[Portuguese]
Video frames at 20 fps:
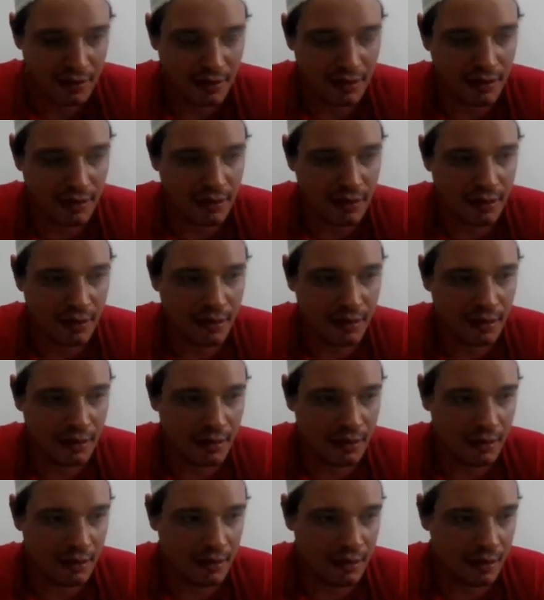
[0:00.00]

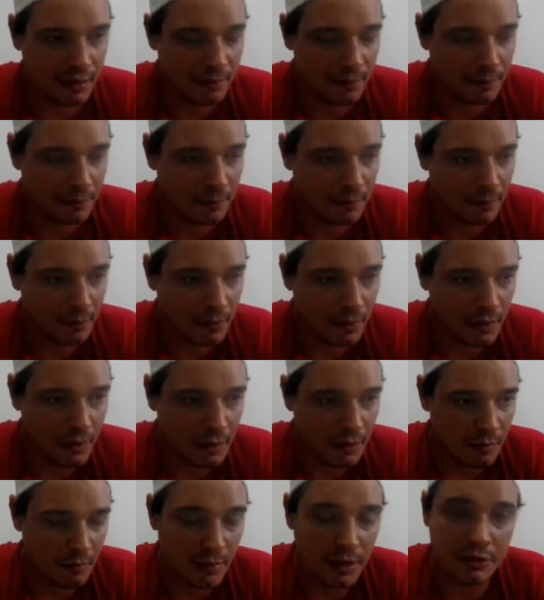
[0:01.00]
É...
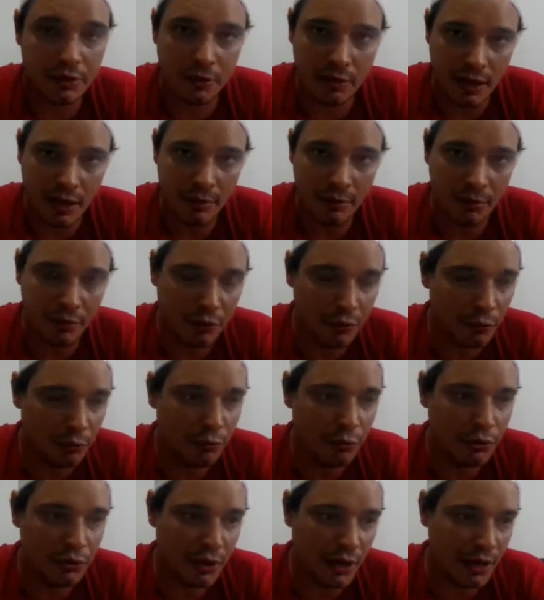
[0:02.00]
Mas eu lembro que um
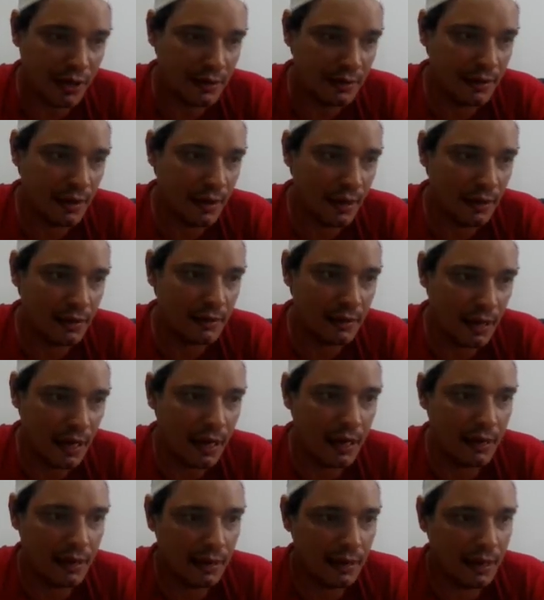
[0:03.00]
dos reis deles
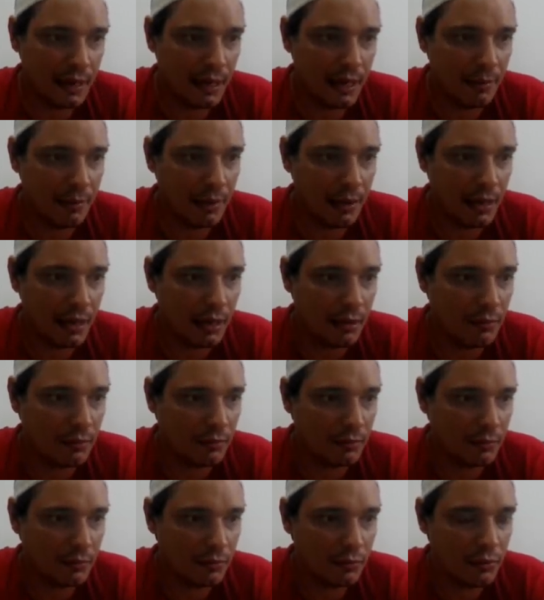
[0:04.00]
lá, né, da época lá,
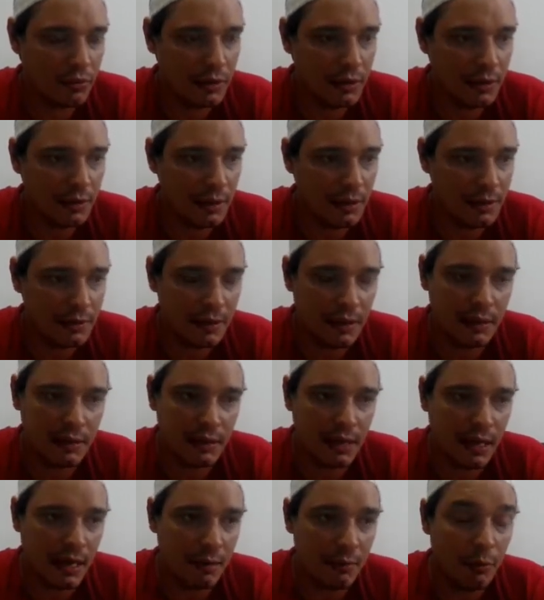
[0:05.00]
um, um dos líderes deles
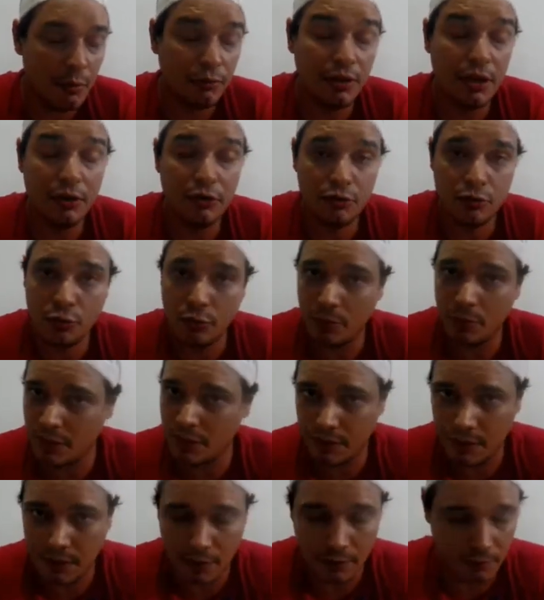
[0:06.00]
lá era Montezuma.
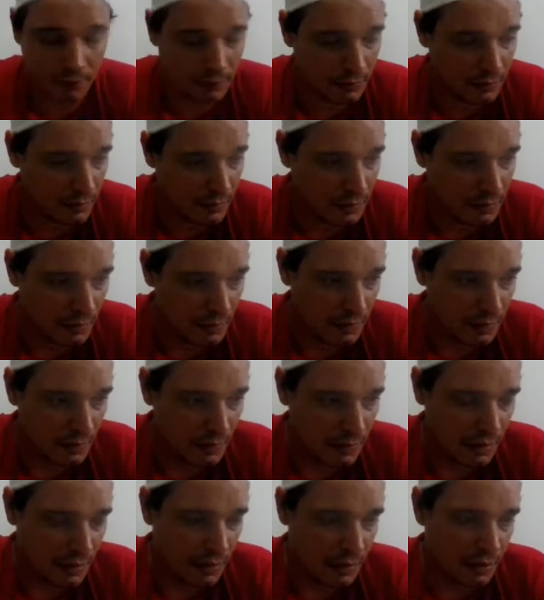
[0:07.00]
Então,
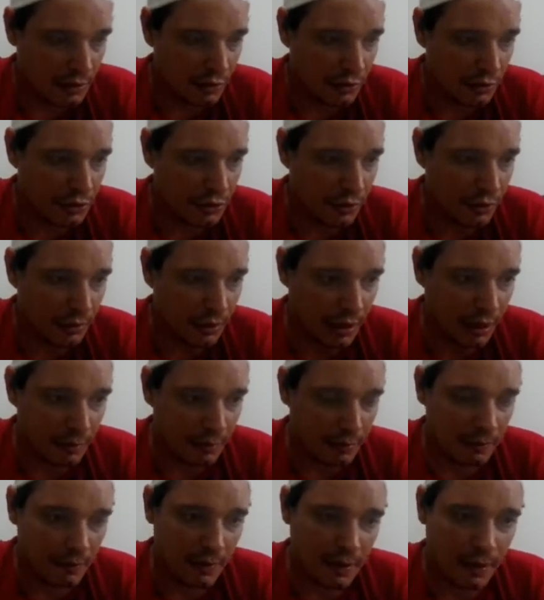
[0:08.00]
é só isso que eu lembro,
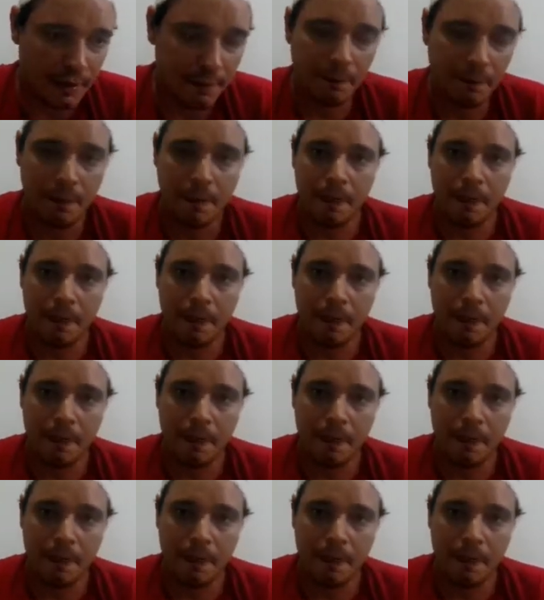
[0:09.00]
tá?